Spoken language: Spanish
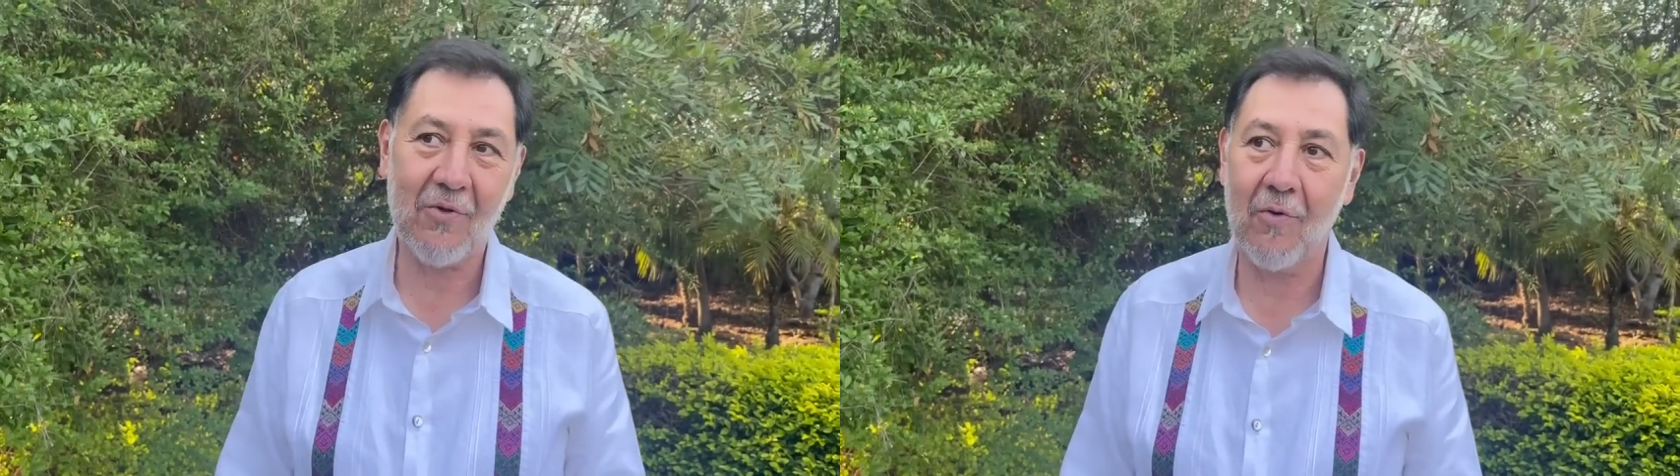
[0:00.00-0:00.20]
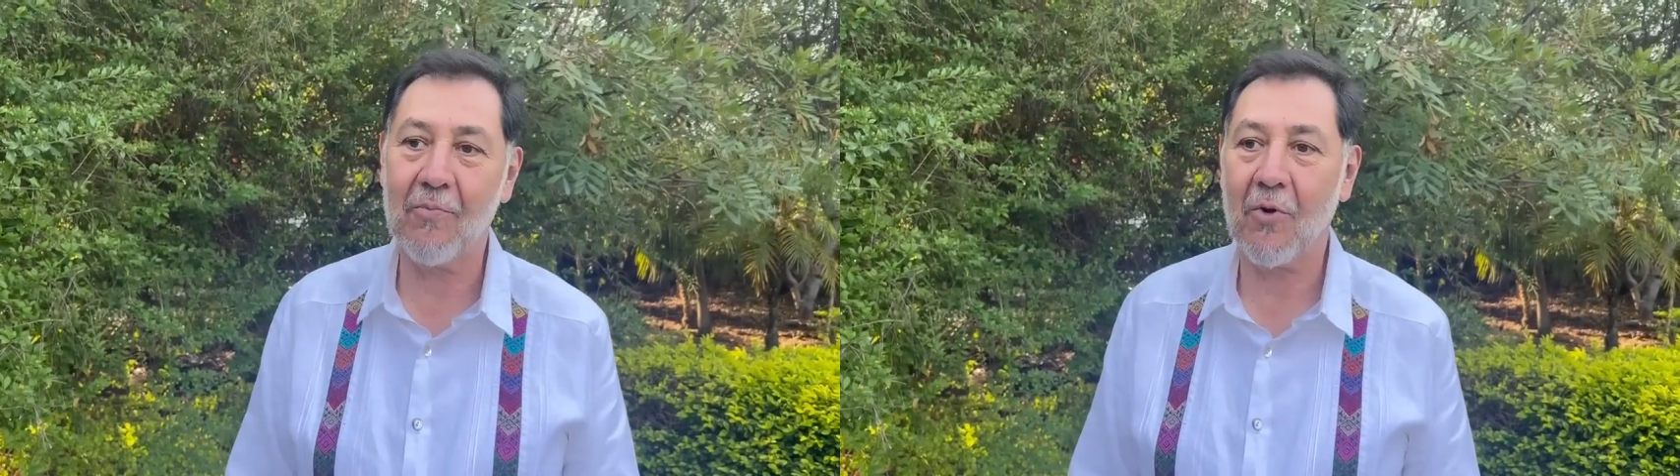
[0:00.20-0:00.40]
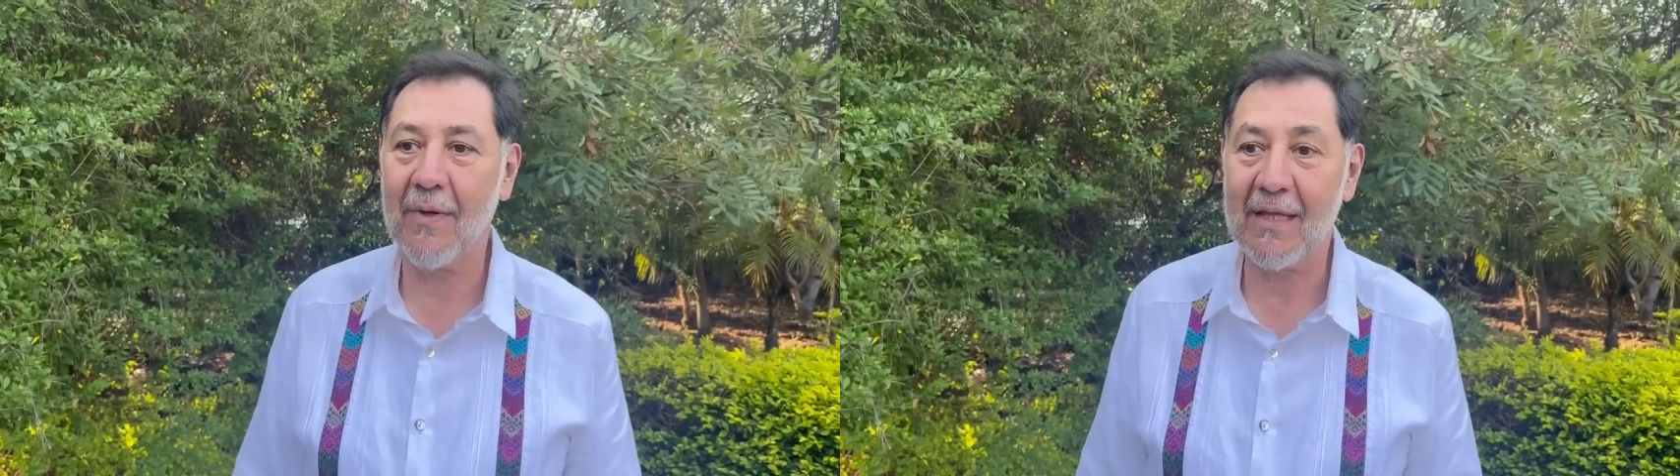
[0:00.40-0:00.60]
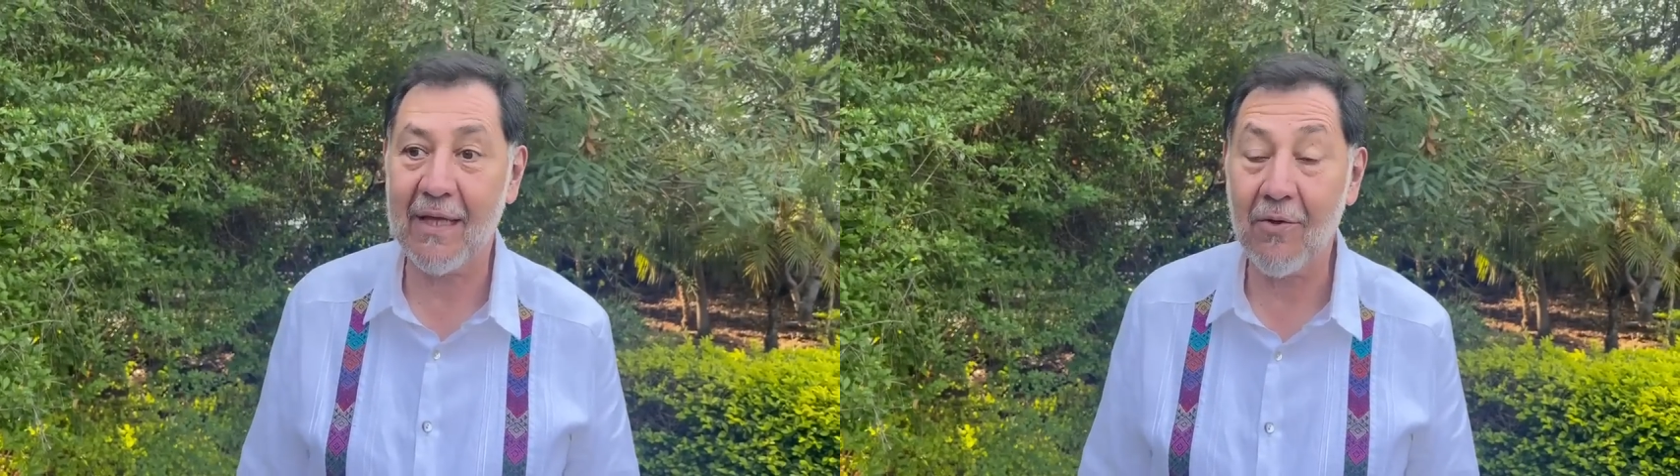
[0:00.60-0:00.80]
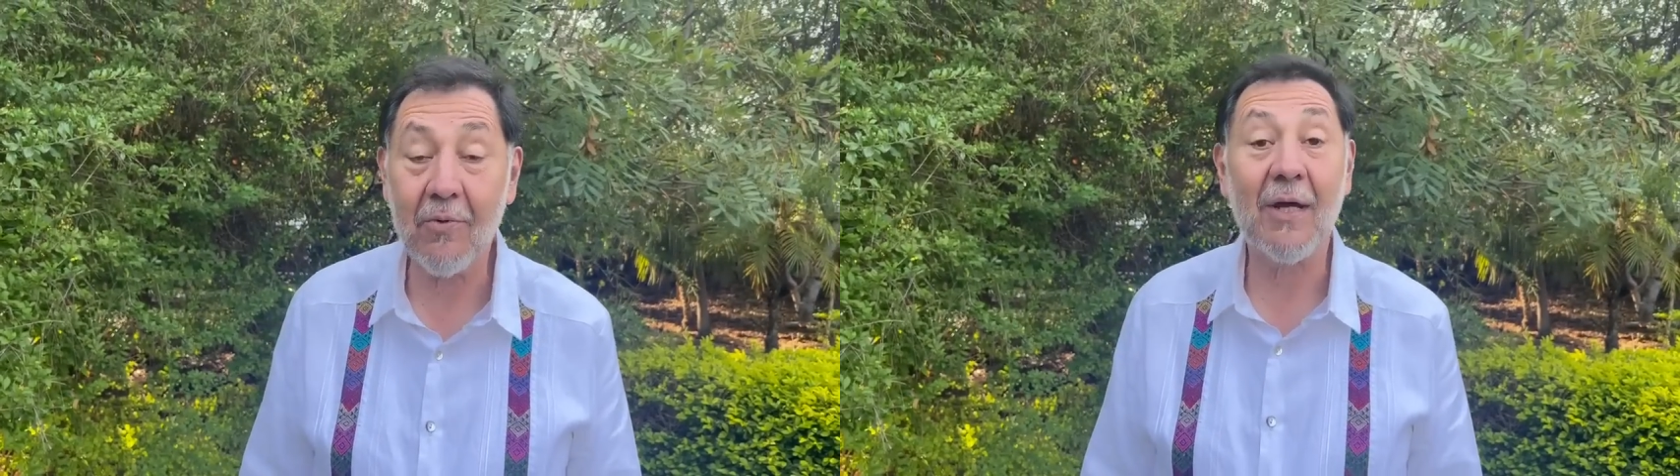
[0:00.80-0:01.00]

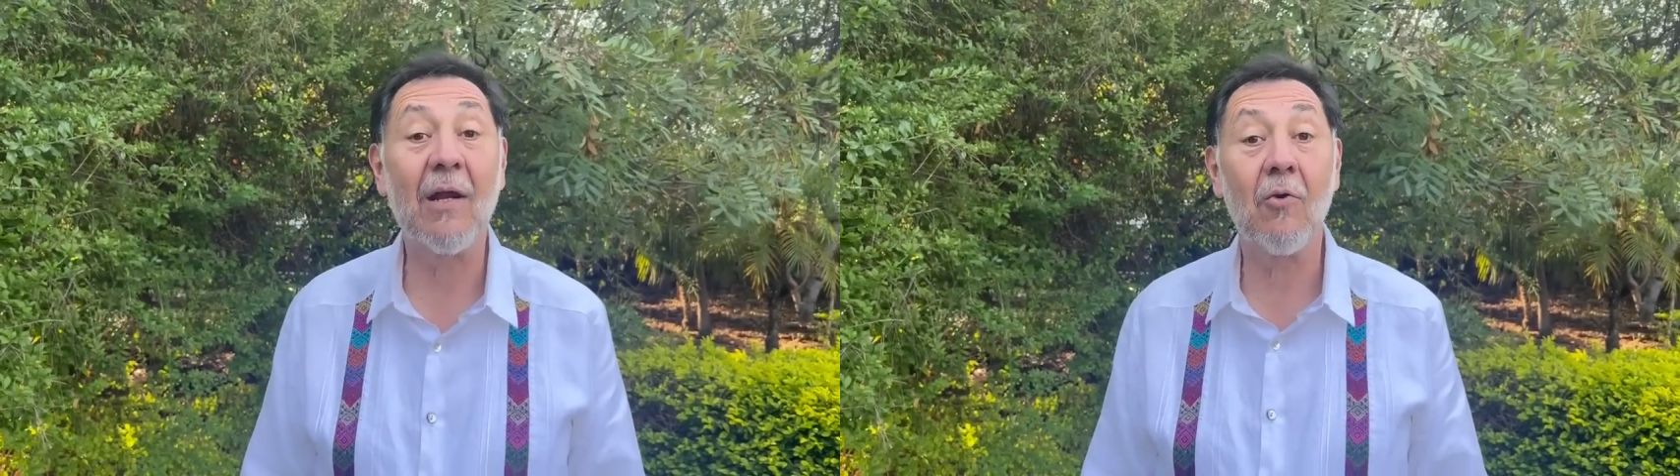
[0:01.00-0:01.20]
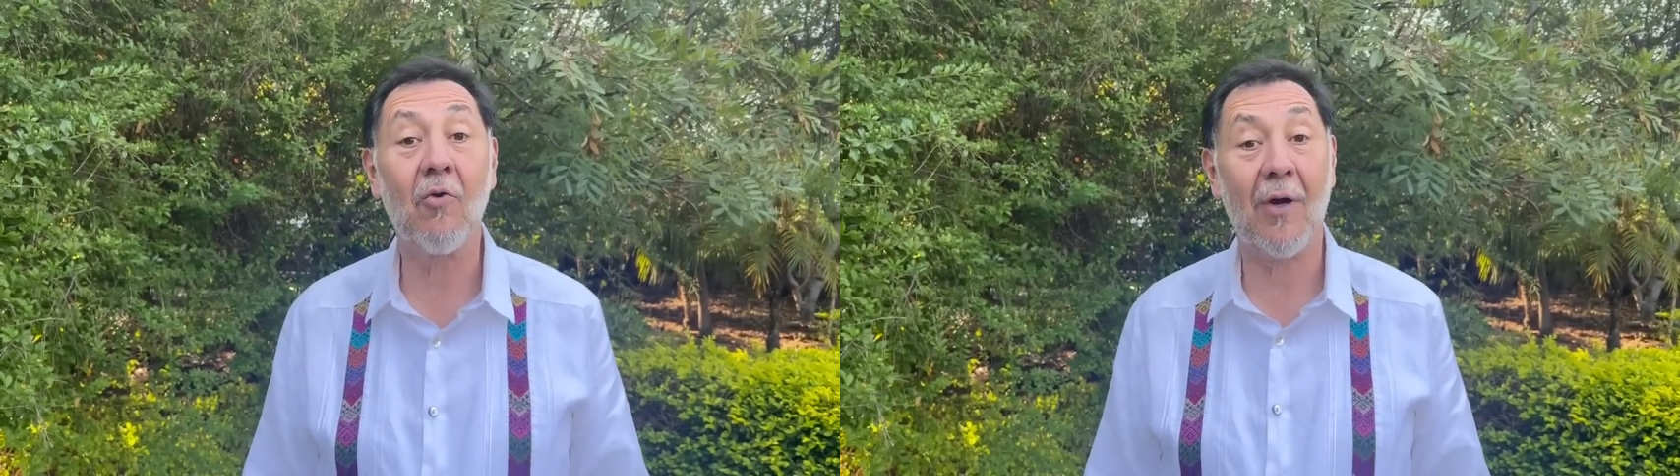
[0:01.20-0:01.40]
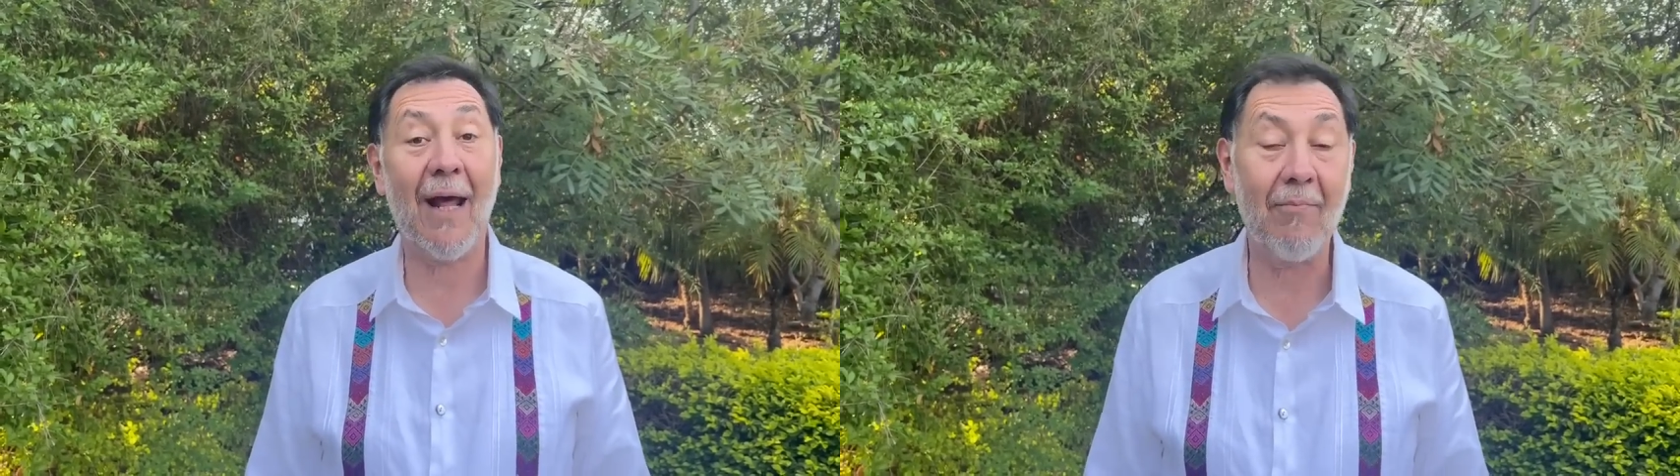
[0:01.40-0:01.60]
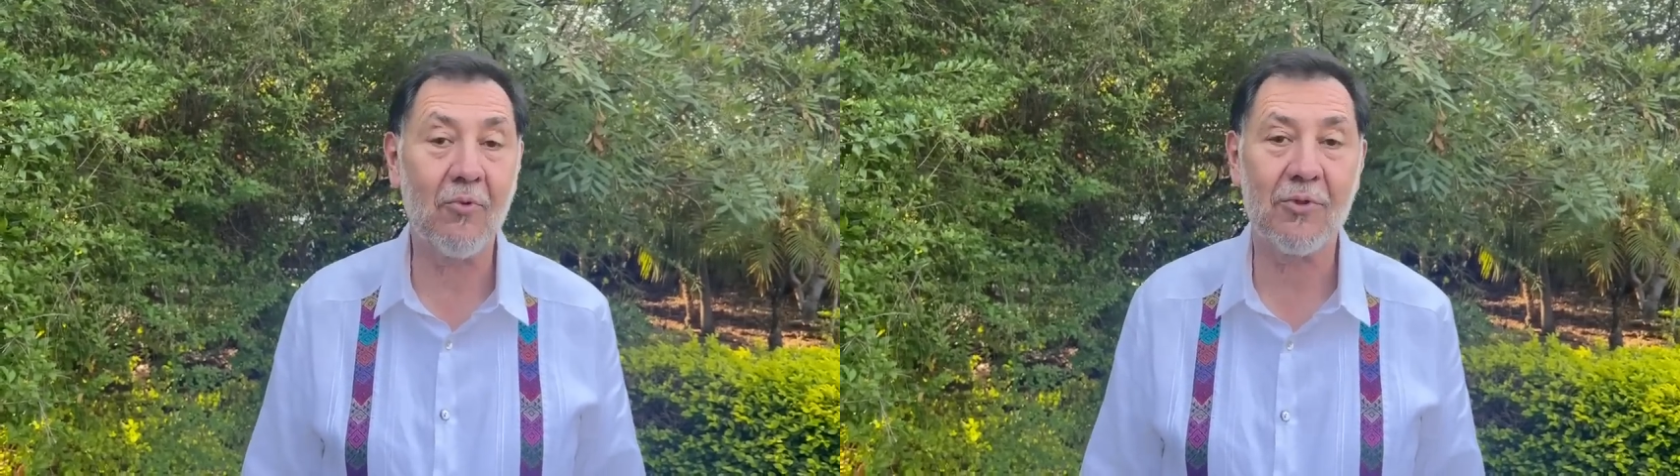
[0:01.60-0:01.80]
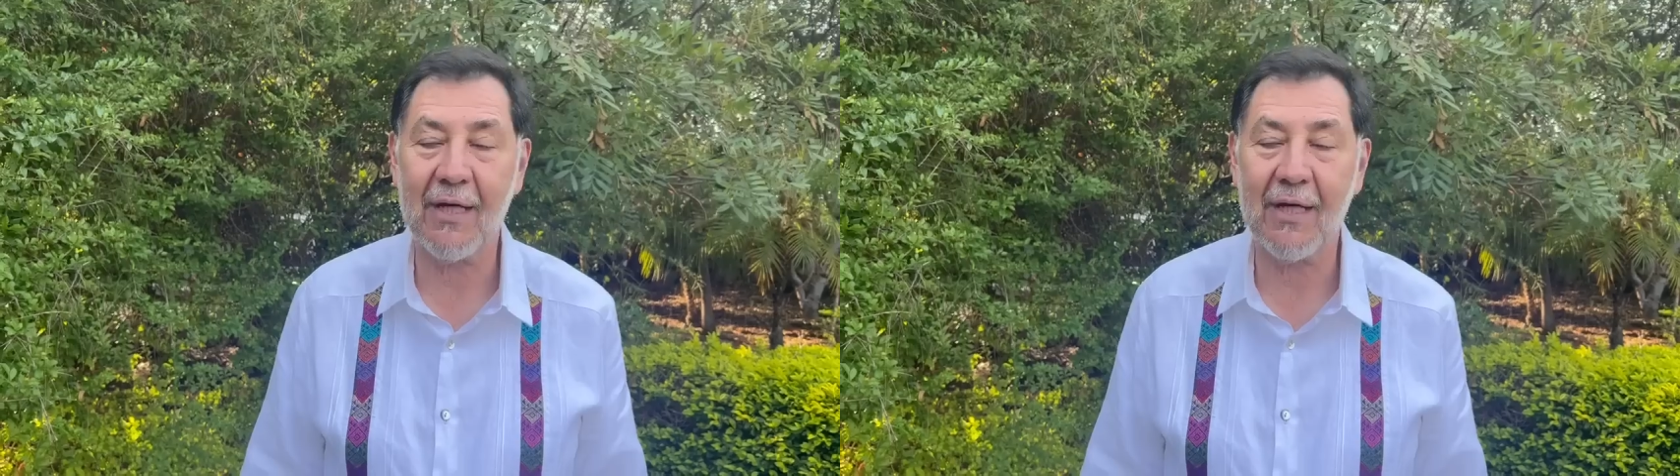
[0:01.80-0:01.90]
comprometido porque lo logramos.